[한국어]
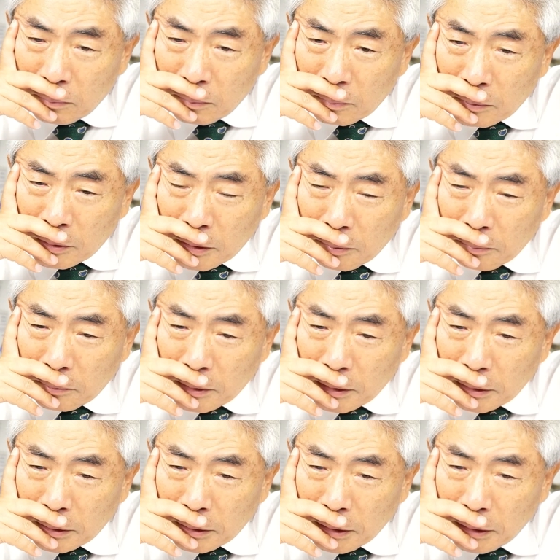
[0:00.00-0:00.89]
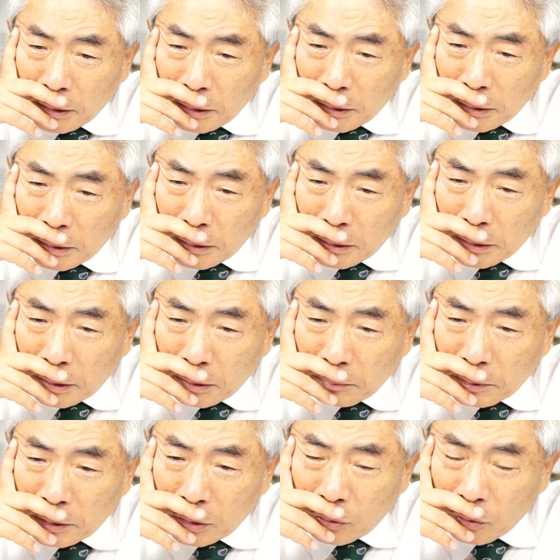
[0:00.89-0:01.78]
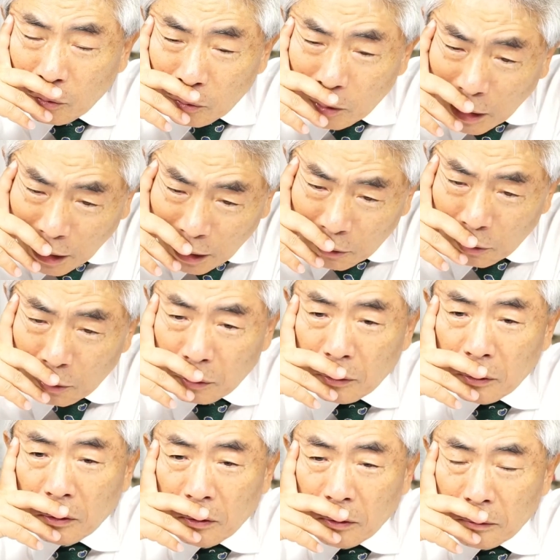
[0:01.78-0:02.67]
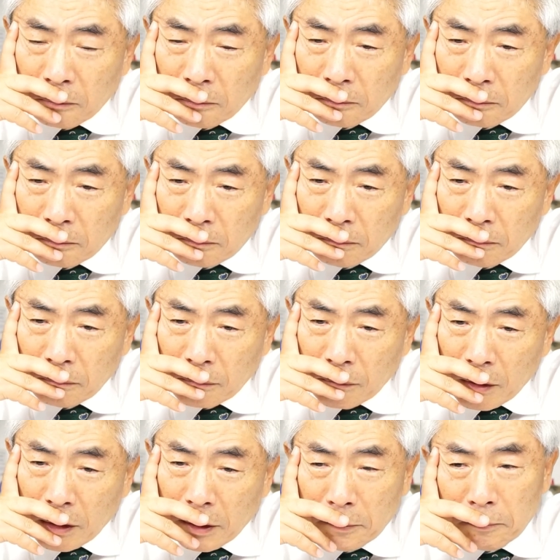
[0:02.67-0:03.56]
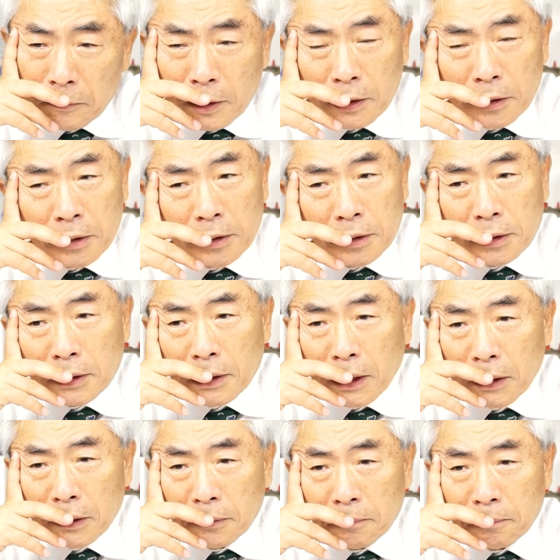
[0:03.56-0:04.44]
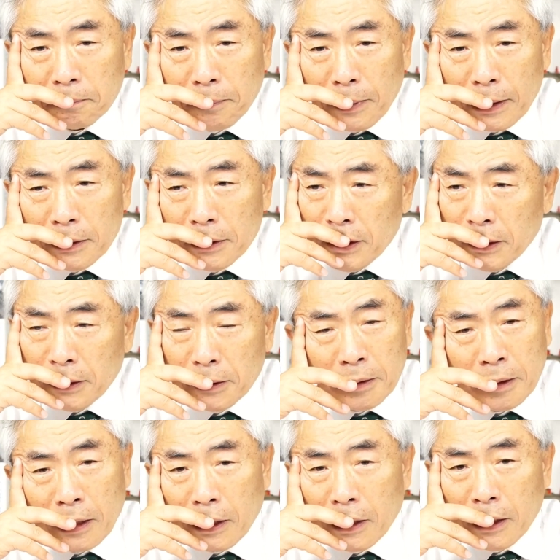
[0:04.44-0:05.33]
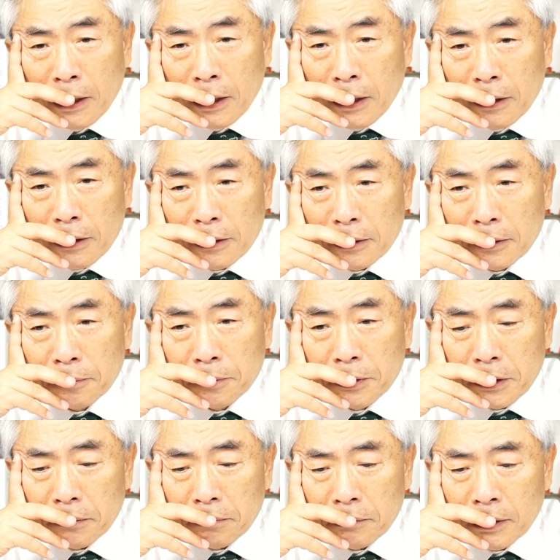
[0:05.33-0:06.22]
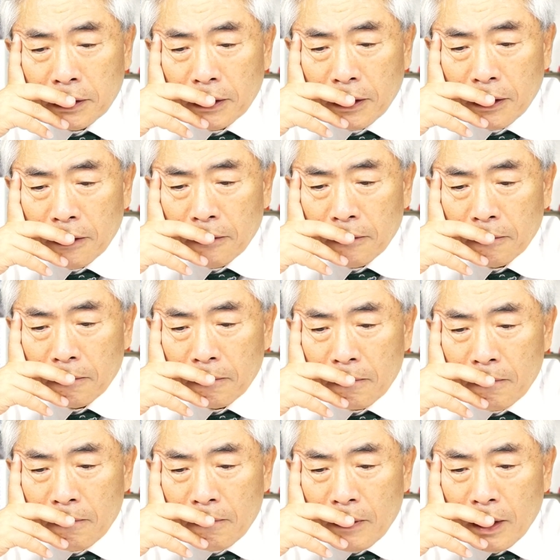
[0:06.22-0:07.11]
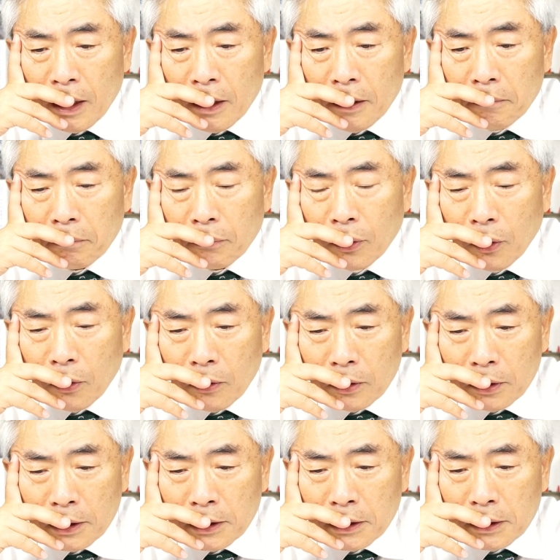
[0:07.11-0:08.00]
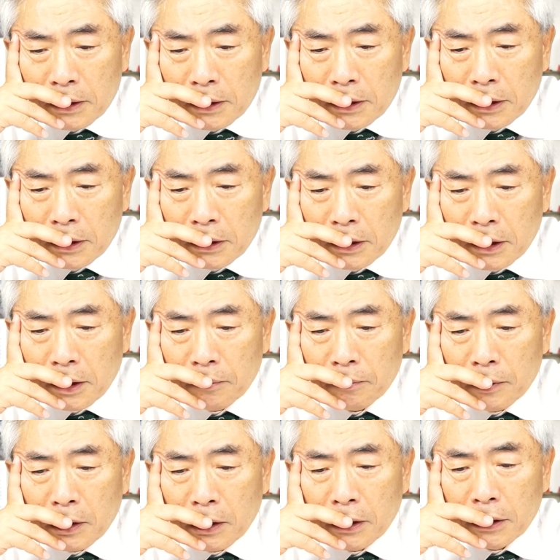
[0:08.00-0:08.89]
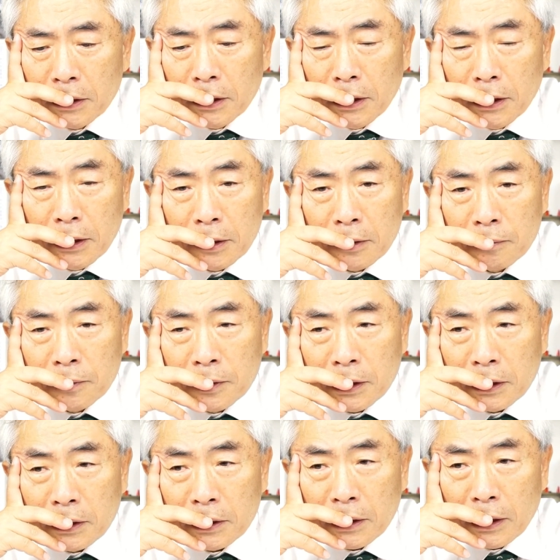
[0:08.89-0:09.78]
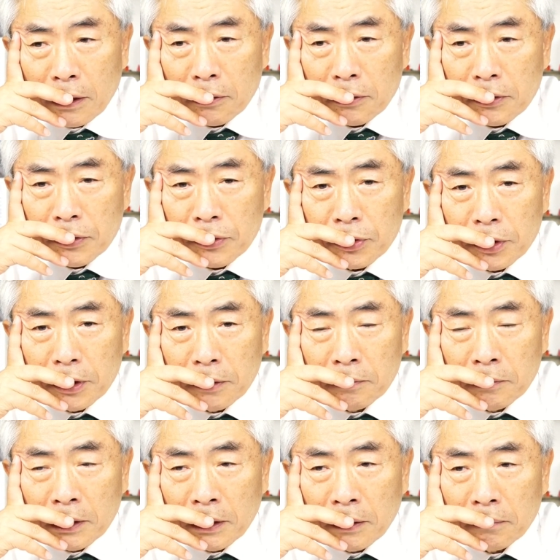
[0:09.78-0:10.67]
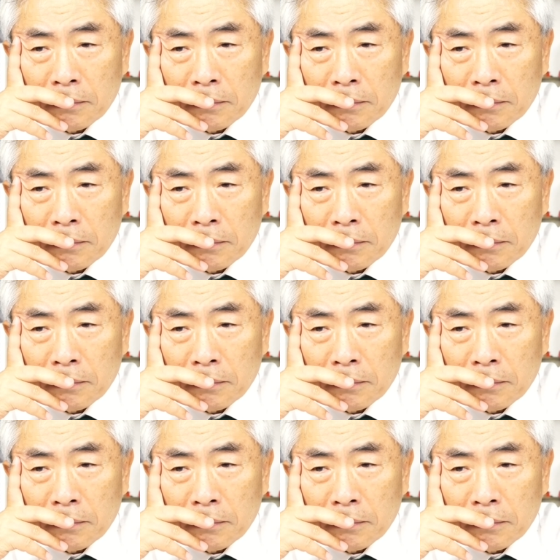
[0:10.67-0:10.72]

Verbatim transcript: 김건희 이름이 또 나오고 김건희 여사는 빠지는 데가 없습니다. 모든 것은 김건희 이름 석자로 수렴이 됩니다.